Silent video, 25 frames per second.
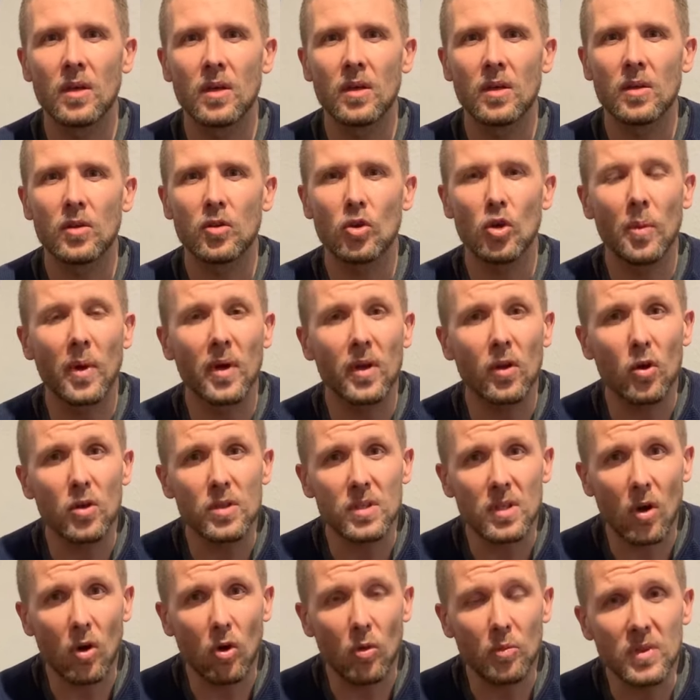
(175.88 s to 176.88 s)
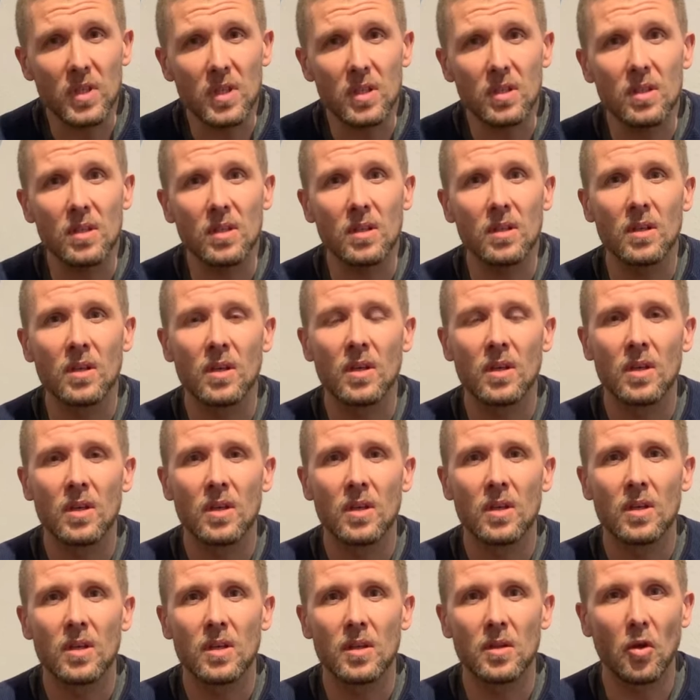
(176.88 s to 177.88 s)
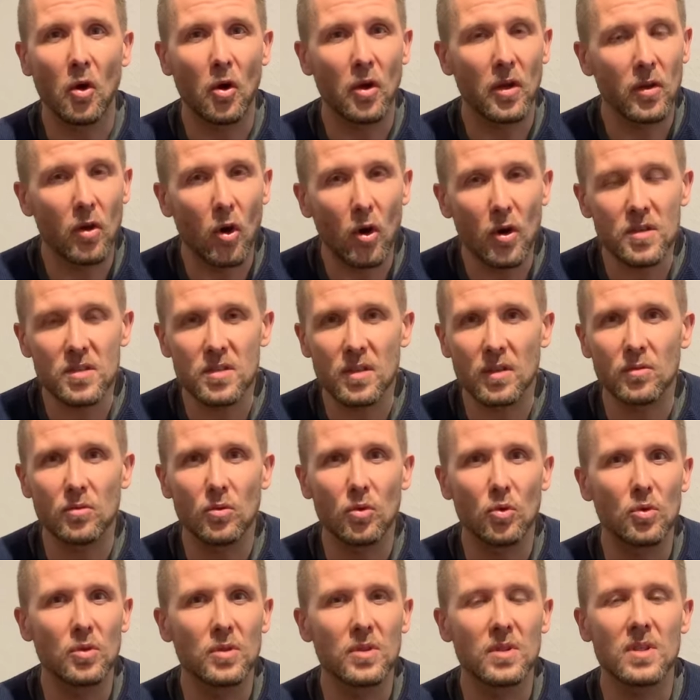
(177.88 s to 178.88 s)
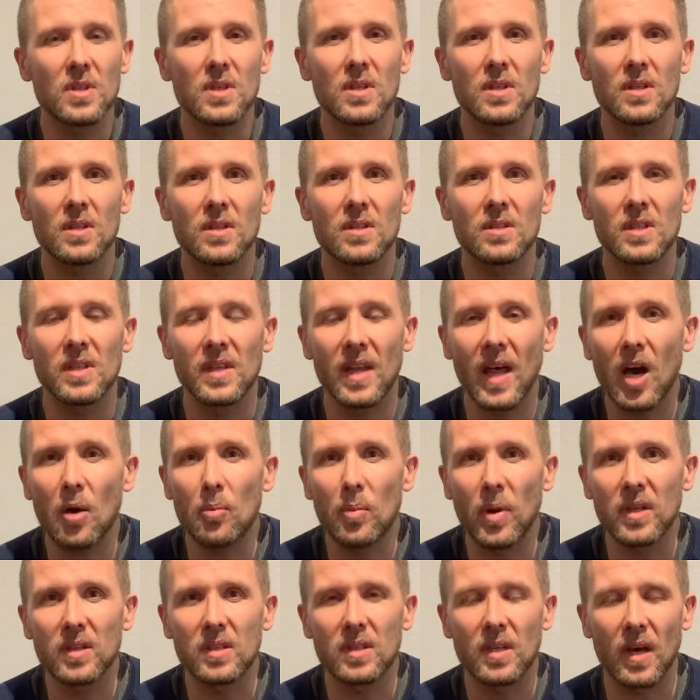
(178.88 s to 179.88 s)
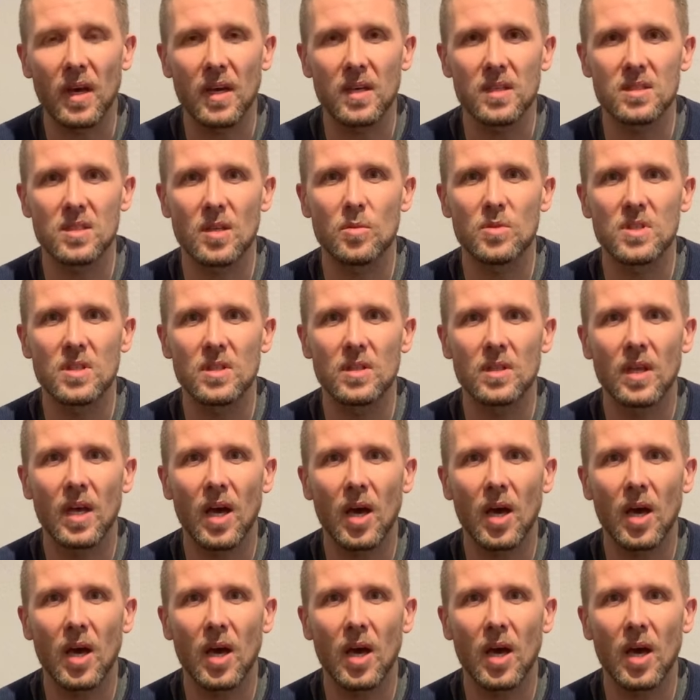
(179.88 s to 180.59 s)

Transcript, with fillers: Kümmert euch auch um die, die in euren Häusern wohnen, die, die Nachbarn, die einsam sind.